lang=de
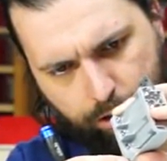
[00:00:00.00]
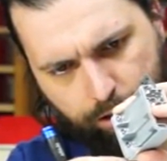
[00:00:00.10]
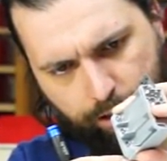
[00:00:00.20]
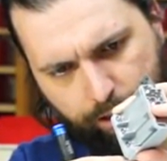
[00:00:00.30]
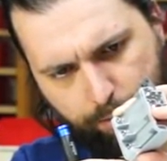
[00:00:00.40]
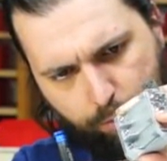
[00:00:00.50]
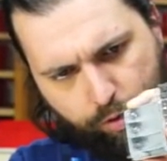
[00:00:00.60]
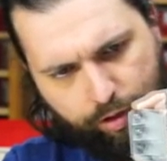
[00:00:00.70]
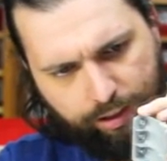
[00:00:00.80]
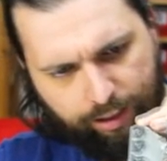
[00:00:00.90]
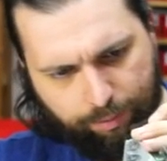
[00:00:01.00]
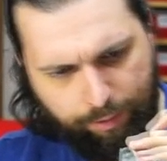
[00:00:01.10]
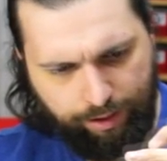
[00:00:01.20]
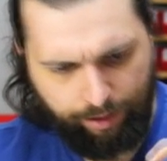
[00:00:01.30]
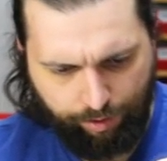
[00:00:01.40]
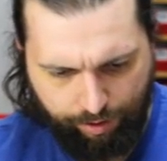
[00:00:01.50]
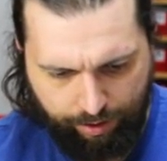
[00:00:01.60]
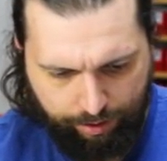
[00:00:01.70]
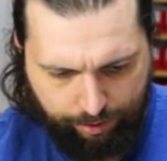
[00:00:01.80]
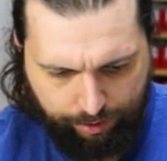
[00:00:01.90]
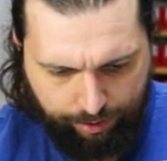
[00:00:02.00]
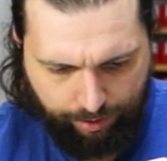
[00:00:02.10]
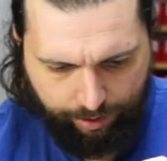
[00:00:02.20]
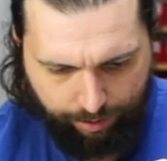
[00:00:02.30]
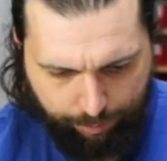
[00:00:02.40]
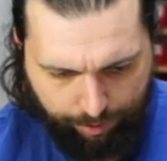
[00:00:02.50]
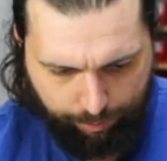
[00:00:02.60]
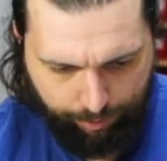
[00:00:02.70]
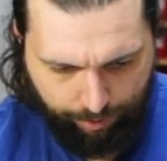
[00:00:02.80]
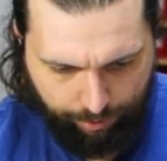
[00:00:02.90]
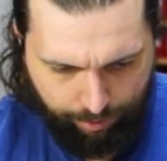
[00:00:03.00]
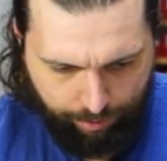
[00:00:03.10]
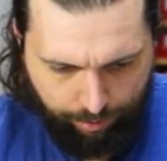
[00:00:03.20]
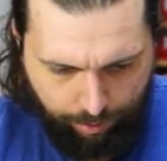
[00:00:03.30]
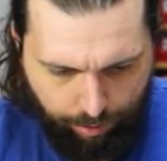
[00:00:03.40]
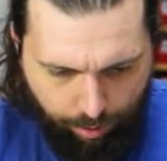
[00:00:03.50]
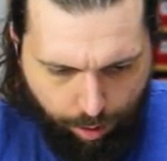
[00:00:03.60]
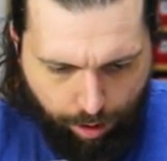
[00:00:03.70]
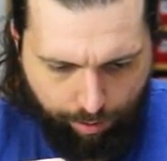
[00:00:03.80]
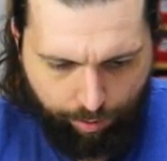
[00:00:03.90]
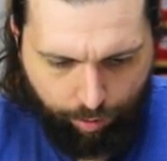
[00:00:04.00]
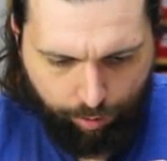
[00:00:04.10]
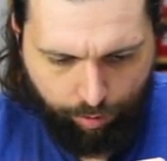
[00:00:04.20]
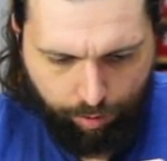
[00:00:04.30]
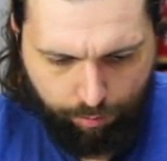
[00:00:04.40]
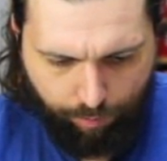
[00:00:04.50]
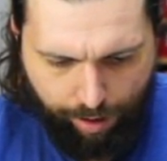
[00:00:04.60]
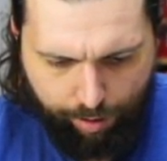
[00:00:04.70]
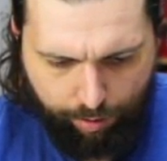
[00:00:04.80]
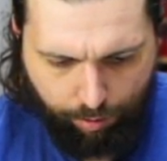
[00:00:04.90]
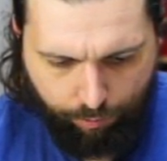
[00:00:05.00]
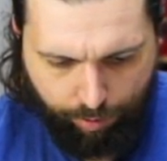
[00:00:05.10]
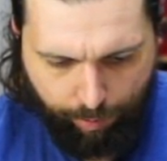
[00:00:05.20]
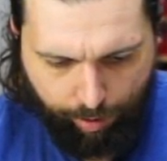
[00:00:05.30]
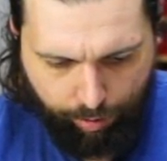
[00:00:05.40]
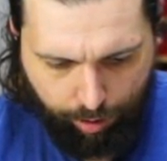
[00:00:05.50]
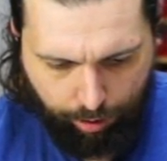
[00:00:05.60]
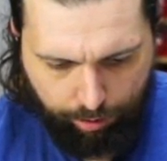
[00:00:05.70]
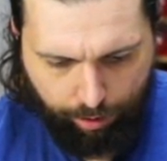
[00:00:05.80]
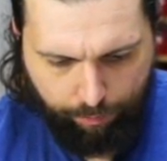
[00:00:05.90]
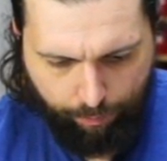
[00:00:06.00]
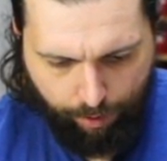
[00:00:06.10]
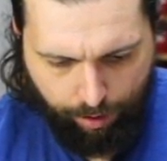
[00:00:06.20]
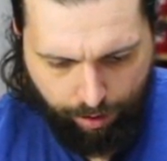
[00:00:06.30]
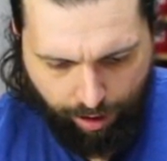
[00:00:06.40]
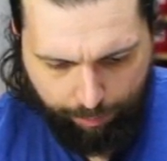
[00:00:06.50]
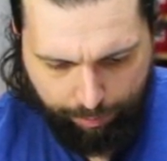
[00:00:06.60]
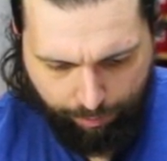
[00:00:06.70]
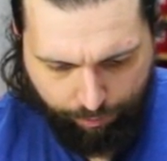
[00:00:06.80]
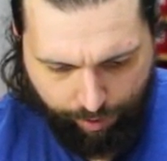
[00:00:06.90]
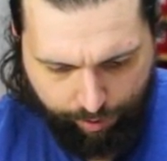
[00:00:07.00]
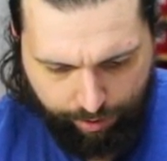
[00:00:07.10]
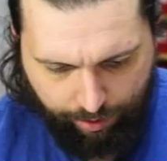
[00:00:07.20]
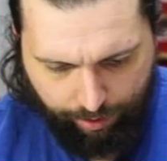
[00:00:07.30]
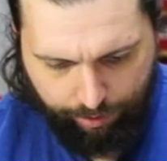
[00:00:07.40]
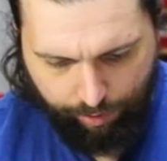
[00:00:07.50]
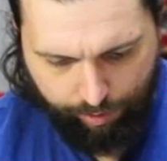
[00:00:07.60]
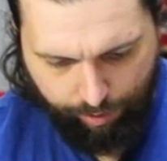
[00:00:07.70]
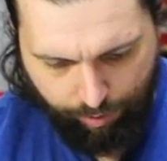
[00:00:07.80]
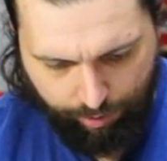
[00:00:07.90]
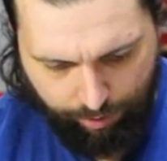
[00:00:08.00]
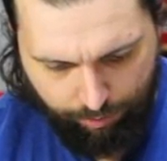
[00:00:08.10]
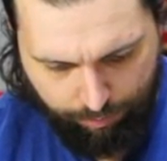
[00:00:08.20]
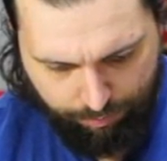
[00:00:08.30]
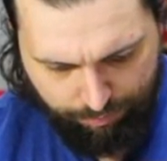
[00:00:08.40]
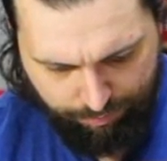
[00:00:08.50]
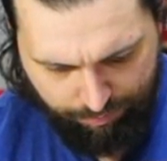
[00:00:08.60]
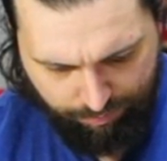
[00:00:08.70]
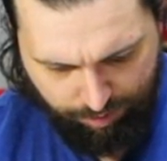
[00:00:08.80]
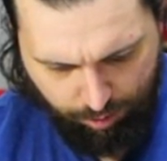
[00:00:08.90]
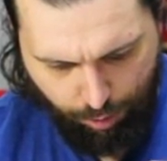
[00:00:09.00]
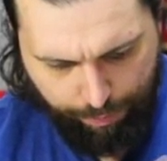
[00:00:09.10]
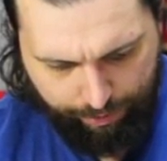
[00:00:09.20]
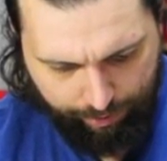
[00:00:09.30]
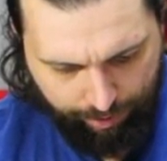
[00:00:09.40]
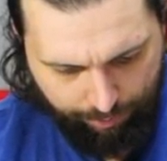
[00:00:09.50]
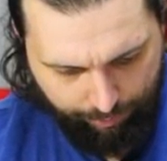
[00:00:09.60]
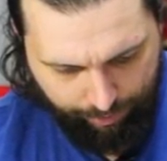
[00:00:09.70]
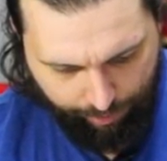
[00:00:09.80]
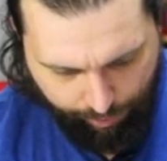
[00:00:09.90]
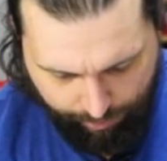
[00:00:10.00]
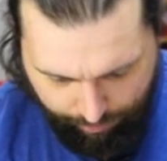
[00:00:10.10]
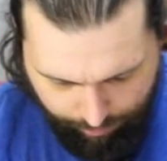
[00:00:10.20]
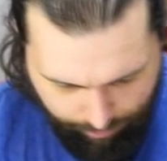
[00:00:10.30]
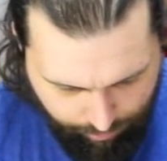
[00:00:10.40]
dann müsste ich mich jetzt hier nicht ärgern mit dem Teil. Genau, ansonsten war es das. Viel mehr ist da nicht drin. Habe ich mir fast gedacht, dass das total unspektakulär wird. Wenn ich jetzt den